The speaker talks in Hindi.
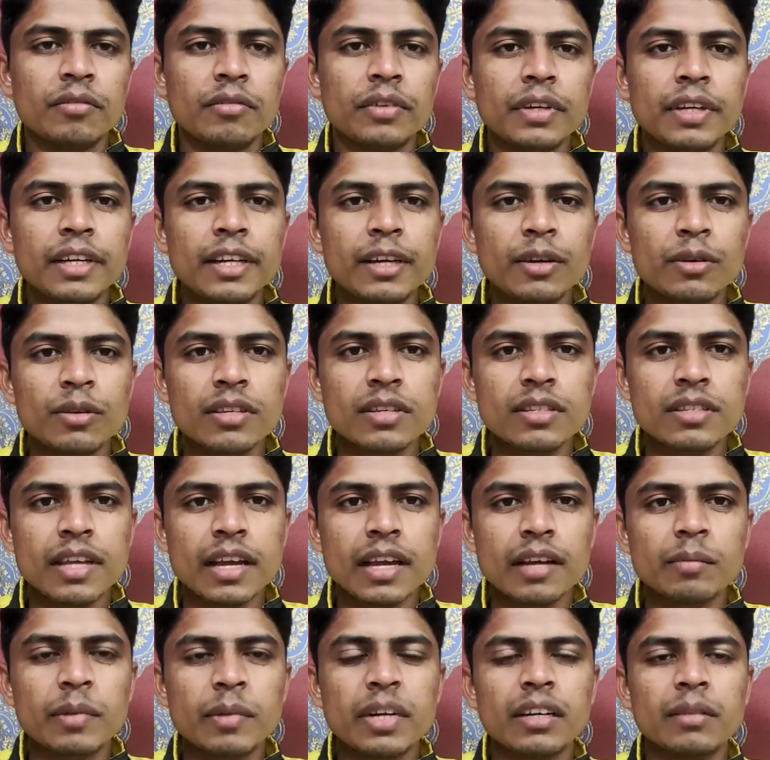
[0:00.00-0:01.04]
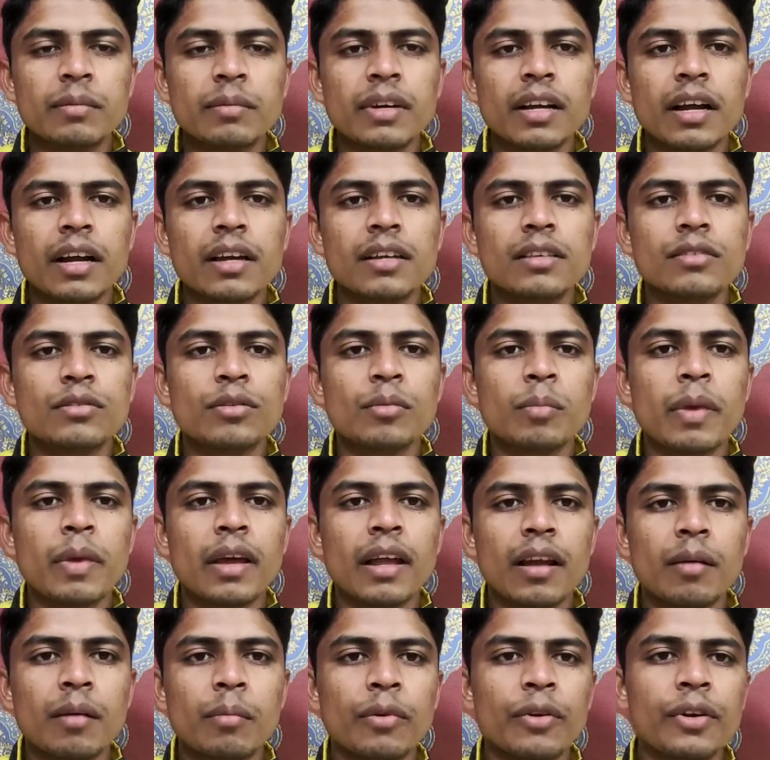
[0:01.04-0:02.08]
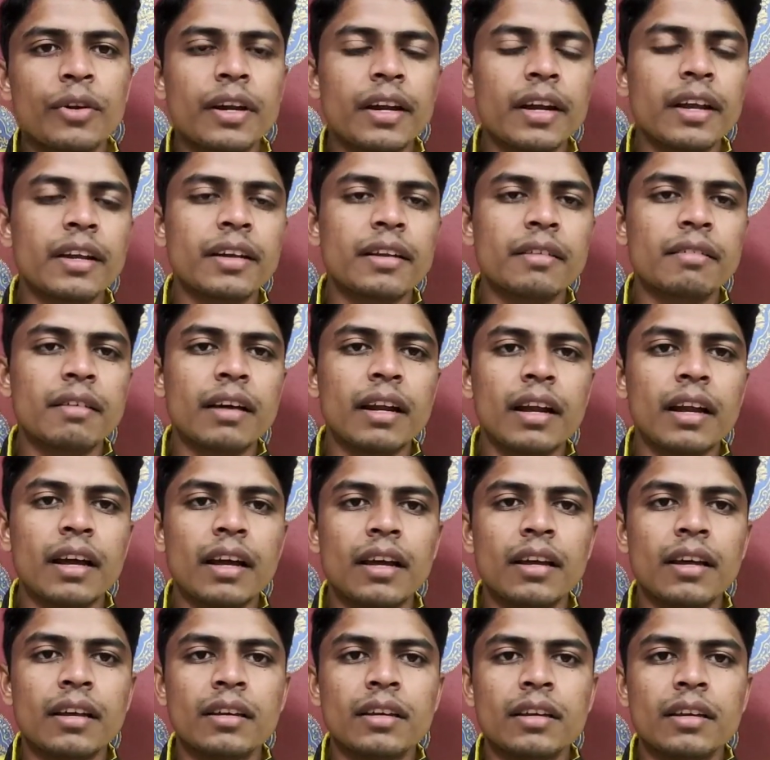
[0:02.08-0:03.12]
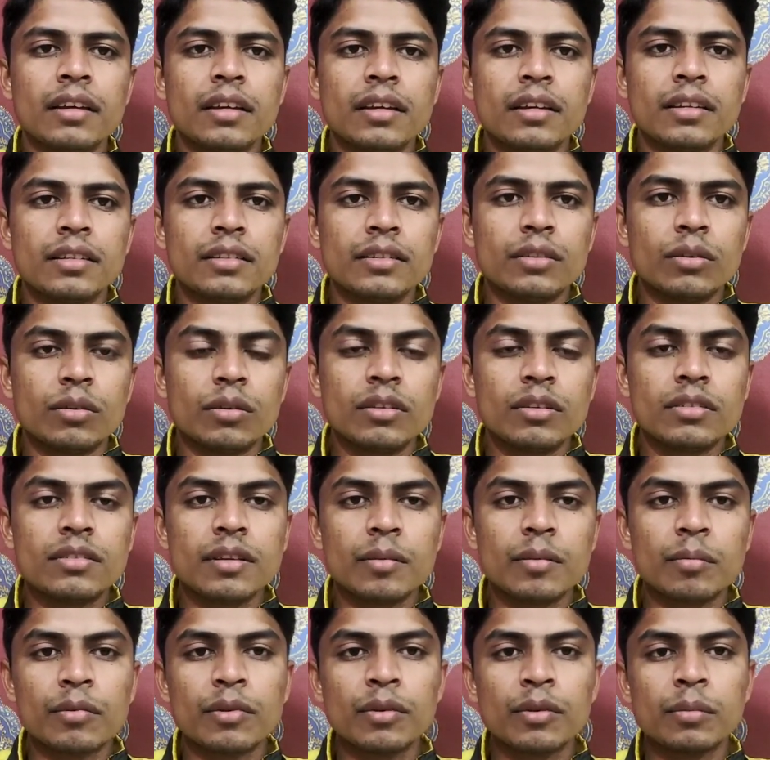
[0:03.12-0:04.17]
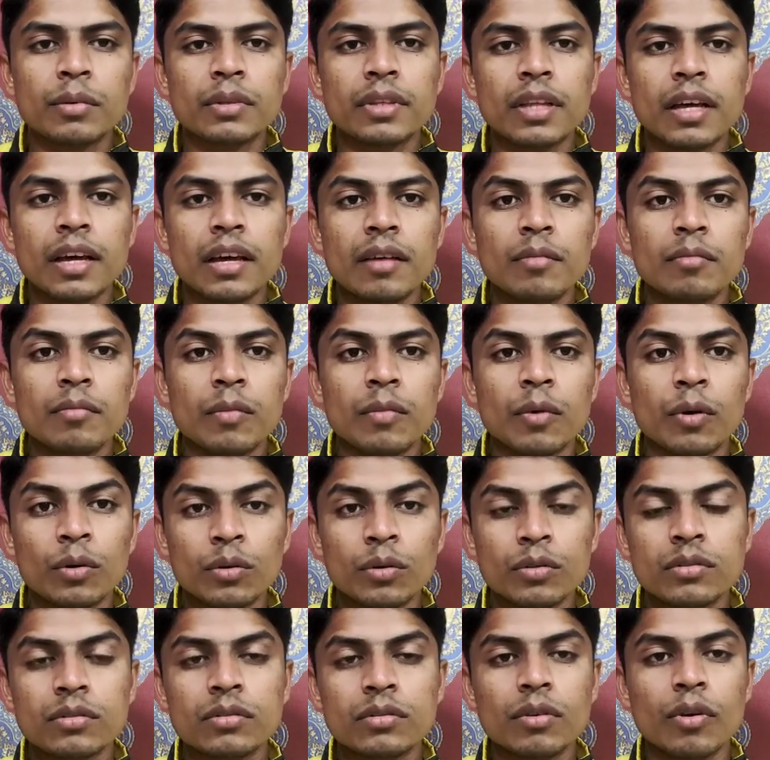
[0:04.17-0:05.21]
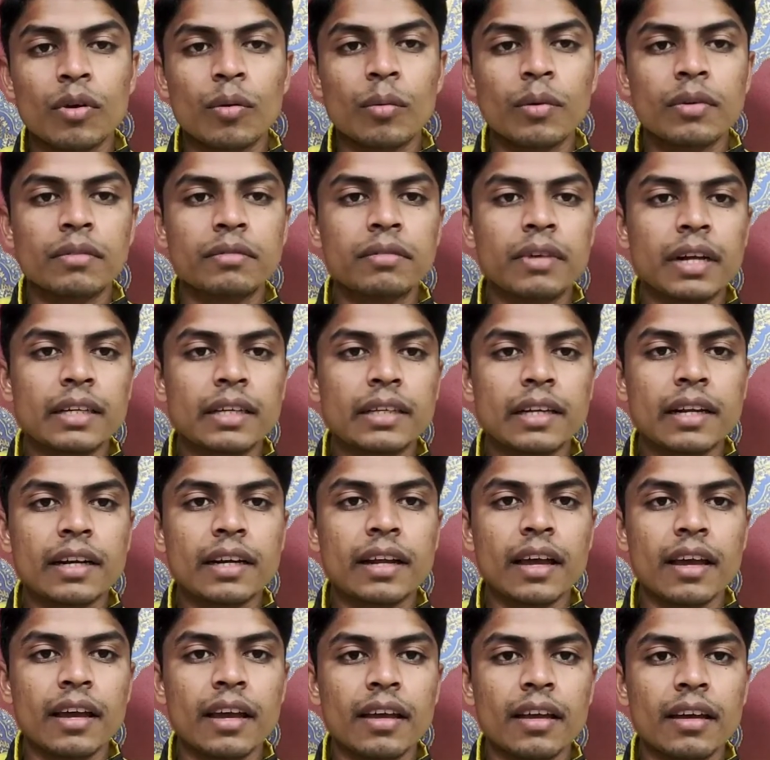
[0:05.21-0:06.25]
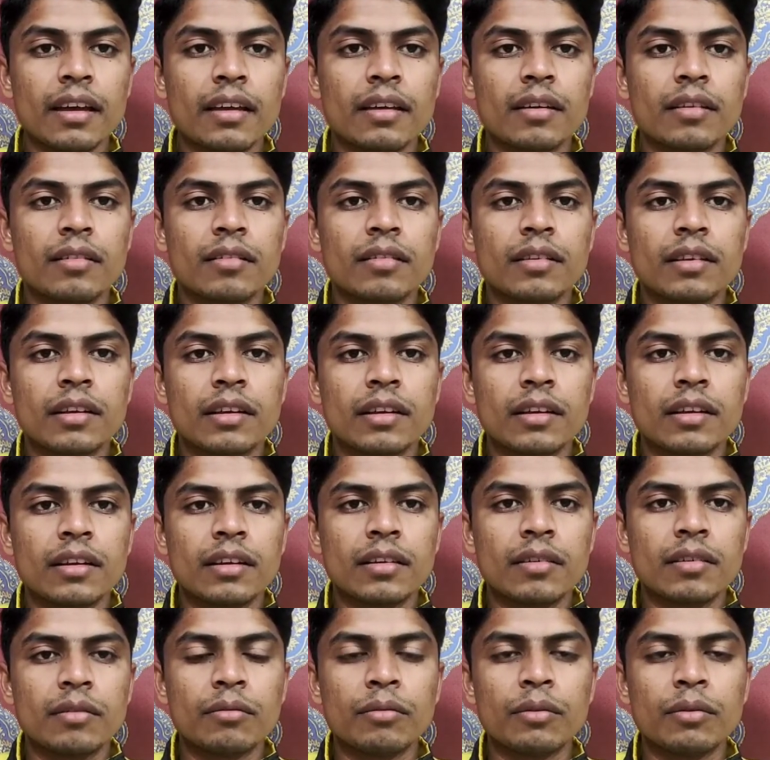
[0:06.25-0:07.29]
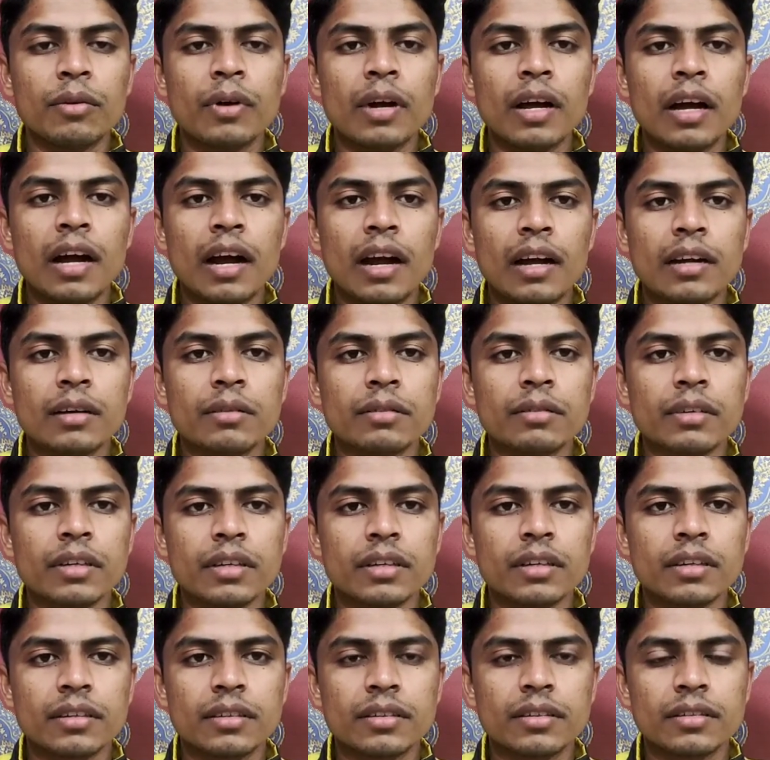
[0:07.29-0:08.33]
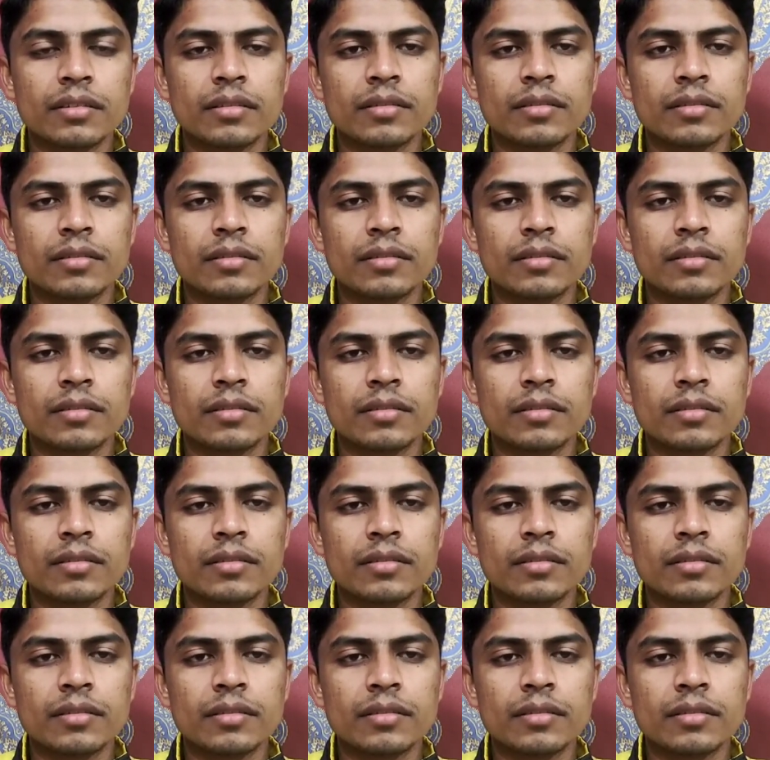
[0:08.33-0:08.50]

वीडियो के इस सेगमेंट में गाइस जो पहला पॉइंट रहने वाला है जो कि सबको पता है मोस्ट कॉमन फैक्टर है वो है हार्डवर्क